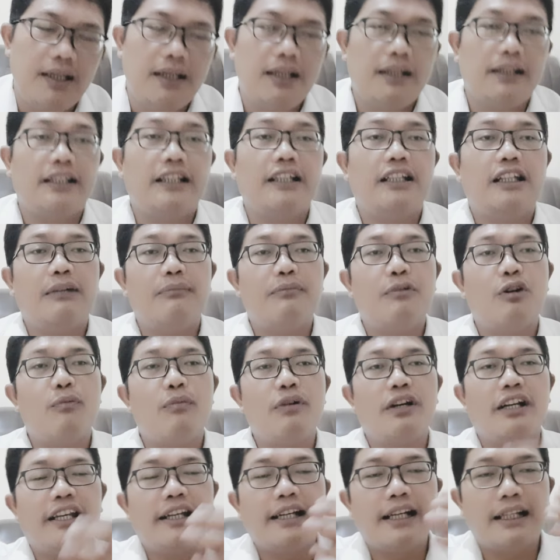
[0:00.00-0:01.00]
Kita mau
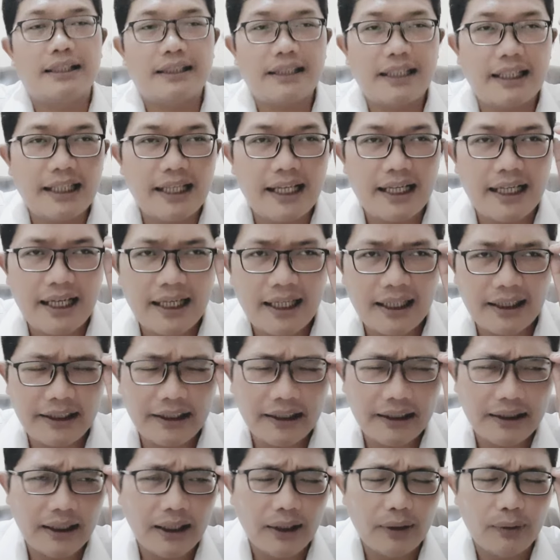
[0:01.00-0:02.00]
mengingatkan anak-anak
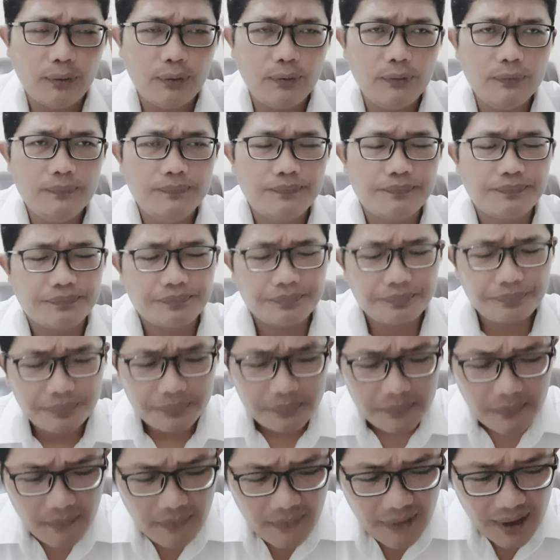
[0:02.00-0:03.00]
kita itu
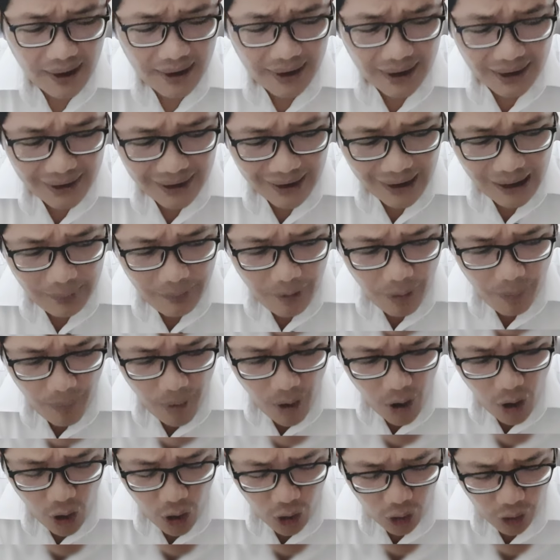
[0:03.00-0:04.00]
ketika
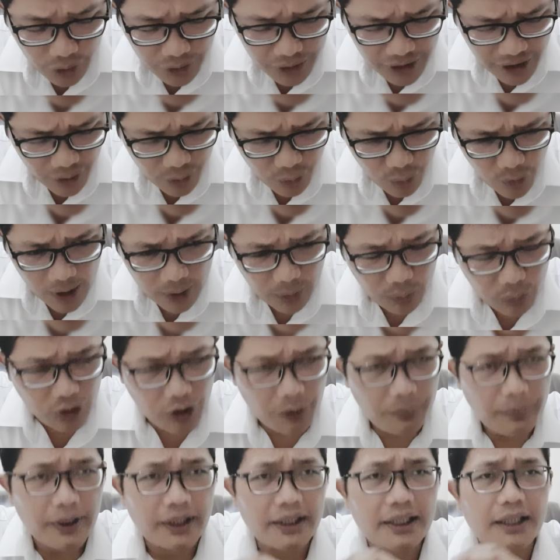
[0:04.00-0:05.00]
memohon sesuatu
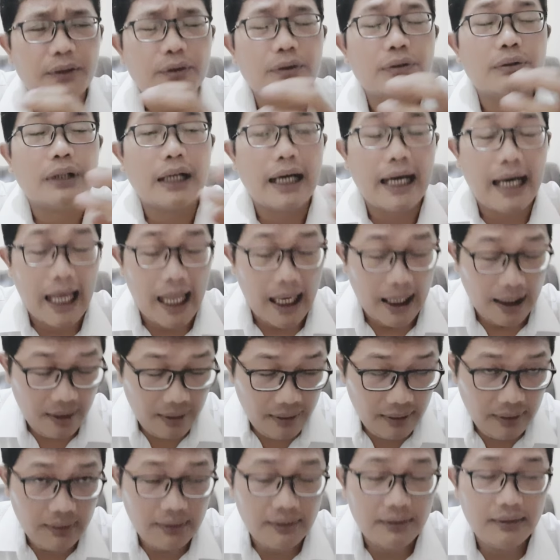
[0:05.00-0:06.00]
kepada
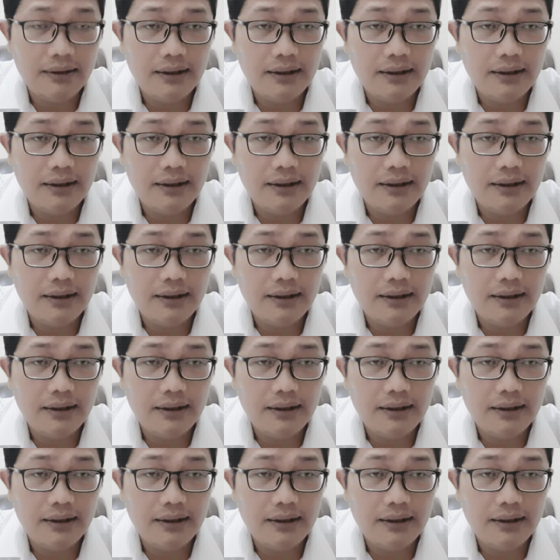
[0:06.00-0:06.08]
Tuhan,